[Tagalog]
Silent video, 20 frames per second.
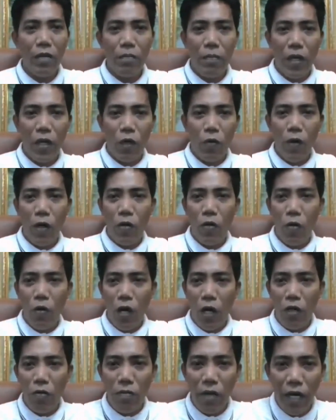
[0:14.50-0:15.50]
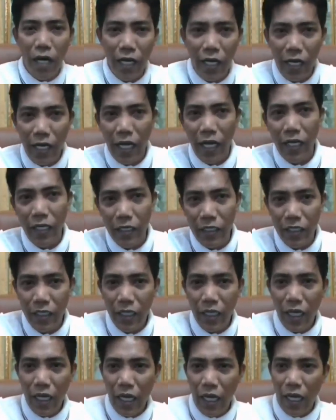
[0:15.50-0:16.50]
Pero wag ho kayong mag-alala.
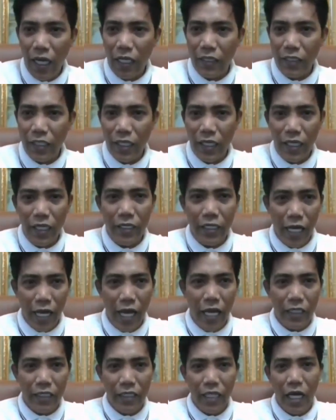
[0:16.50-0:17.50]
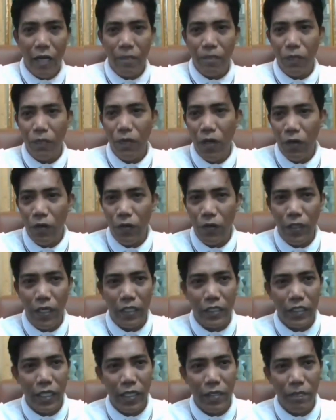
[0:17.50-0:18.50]
At uh, nakahanda po ako
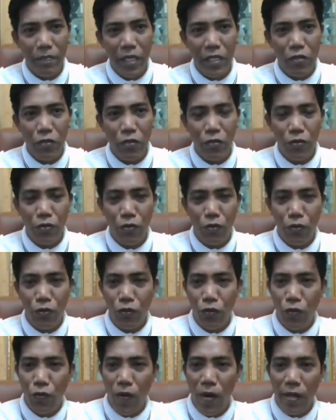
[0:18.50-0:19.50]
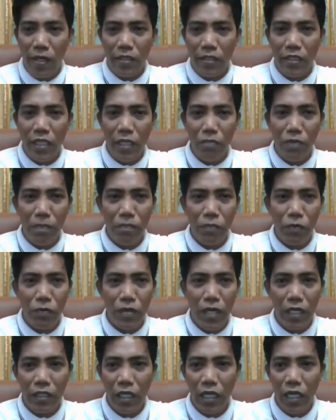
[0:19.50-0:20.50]
at uh, medyo kung yung quarantine man po
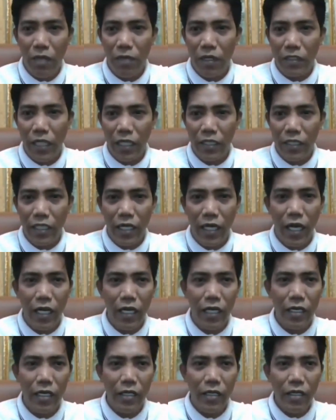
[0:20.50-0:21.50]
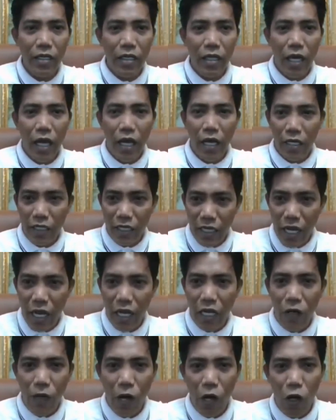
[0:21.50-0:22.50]
natin ay magtatagal, uh,
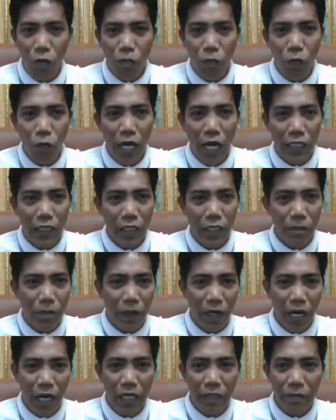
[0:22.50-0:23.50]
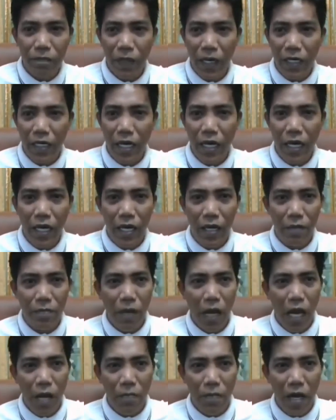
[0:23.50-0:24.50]
ginagawa ko po lahat ng paraan para
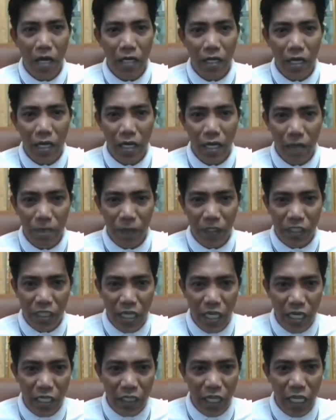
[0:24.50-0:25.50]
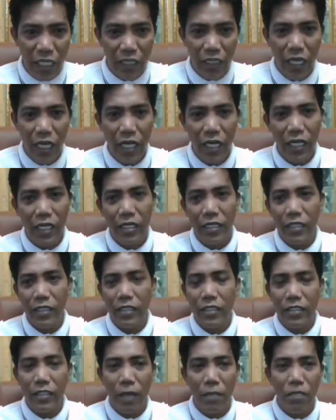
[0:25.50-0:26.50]
makapag-facilitate uh, uh,
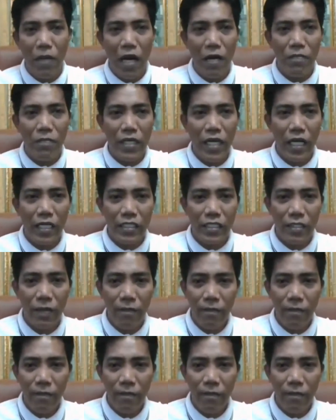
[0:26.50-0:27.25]
ng mga bigas.